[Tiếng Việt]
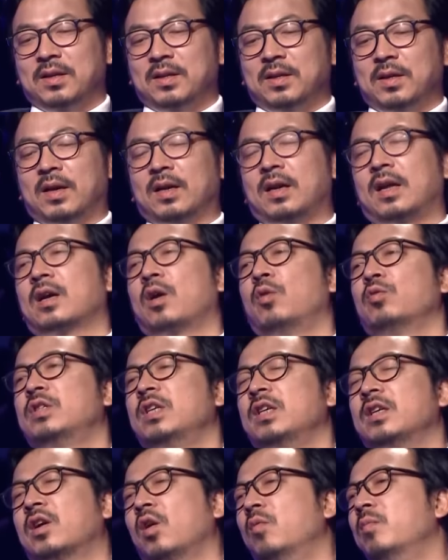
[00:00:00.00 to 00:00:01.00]
thường là câu
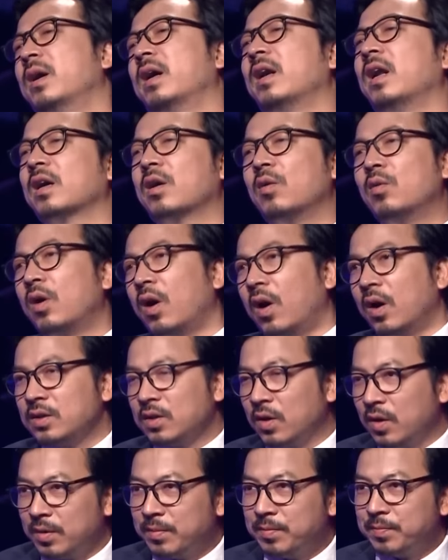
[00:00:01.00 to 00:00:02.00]
9, câu 10 là câu khó
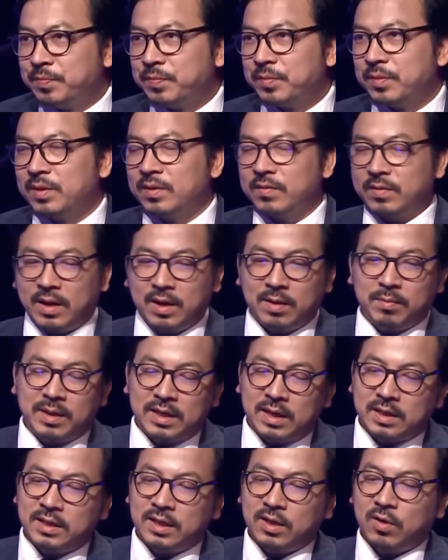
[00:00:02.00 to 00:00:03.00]
rồi khó. vâng bây
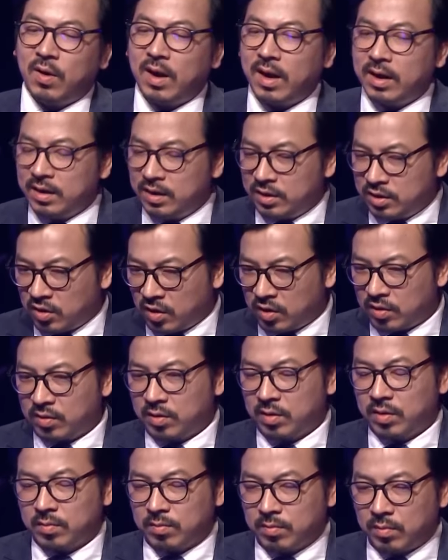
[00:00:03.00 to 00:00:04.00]
giờ chị có hai lựa chọn
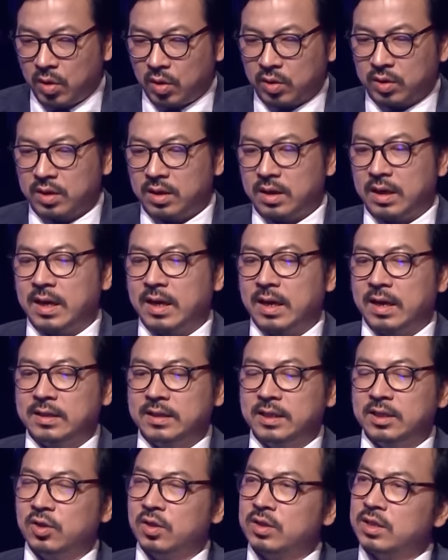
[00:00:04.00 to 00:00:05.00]
một là
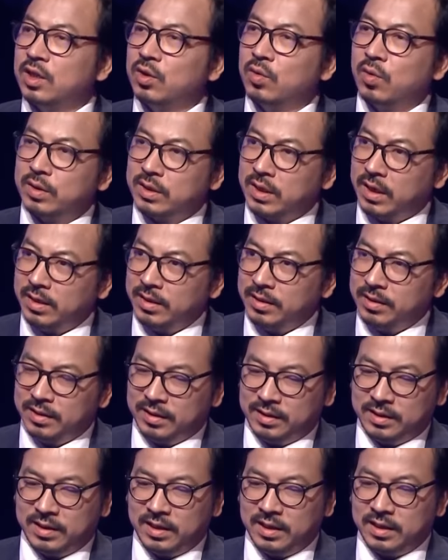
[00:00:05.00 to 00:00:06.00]
chị chọn dừng cuộc chơi
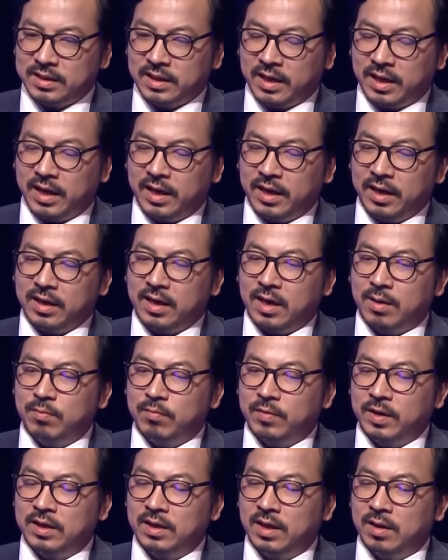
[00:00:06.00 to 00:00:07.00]
chị à. sẽ cầm
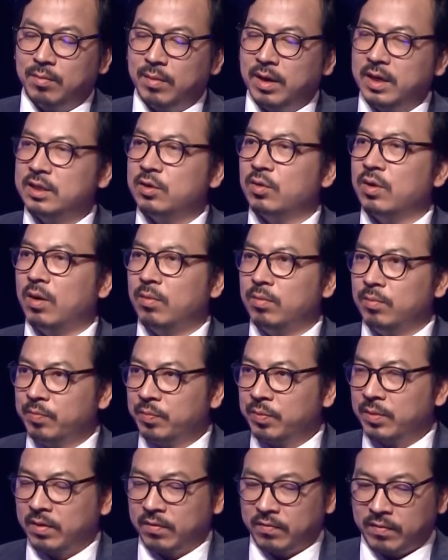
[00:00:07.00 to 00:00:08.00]
phần thưởng 10 triệu đồng
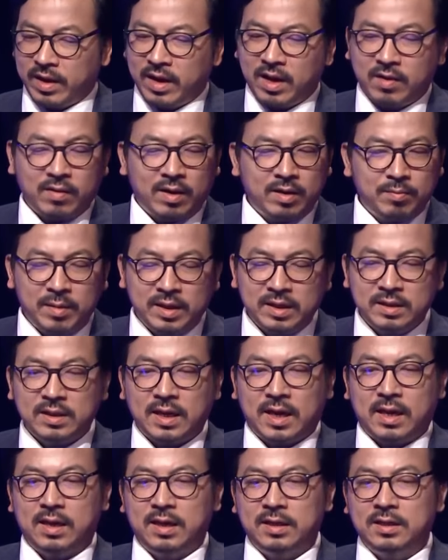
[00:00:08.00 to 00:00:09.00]
về và mình
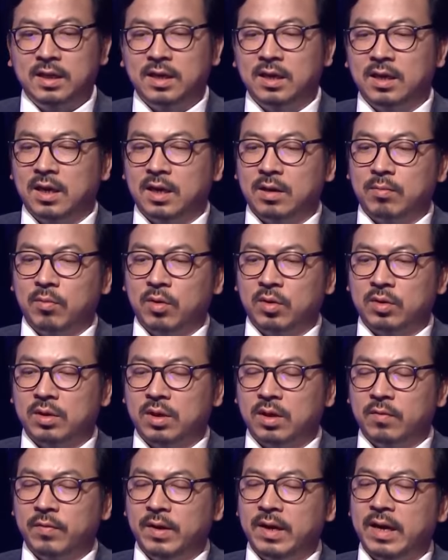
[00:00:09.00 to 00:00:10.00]
trả lời thử một
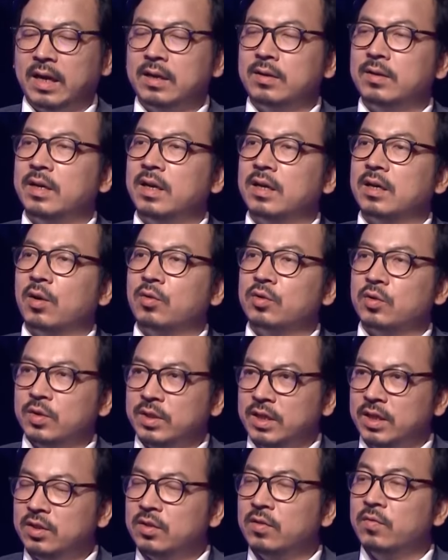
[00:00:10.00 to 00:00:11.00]
ờ, phương án nào đấy ở câu số
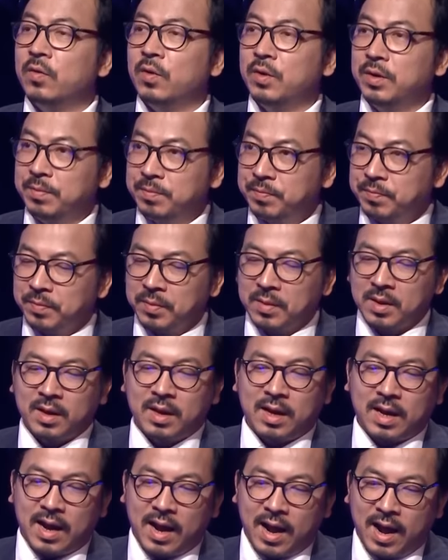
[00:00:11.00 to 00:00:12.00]
9 cho vui dạ.
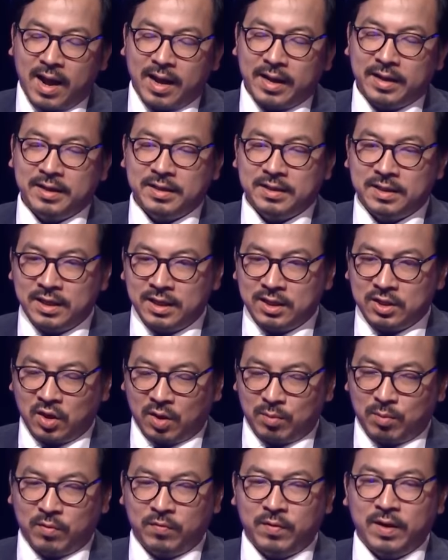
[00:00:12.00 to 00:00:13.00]
hai chị
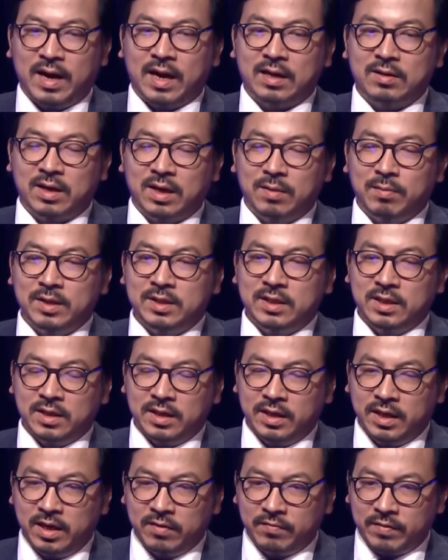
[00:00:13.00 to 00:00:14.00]
chọn một phương án nào đấy mà chị
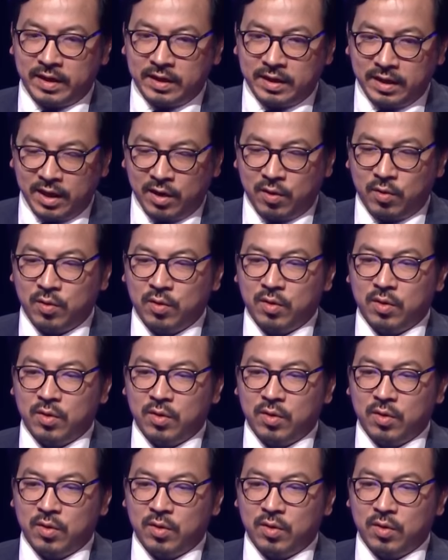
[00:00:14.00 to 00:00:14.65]
nghiêng về nhiều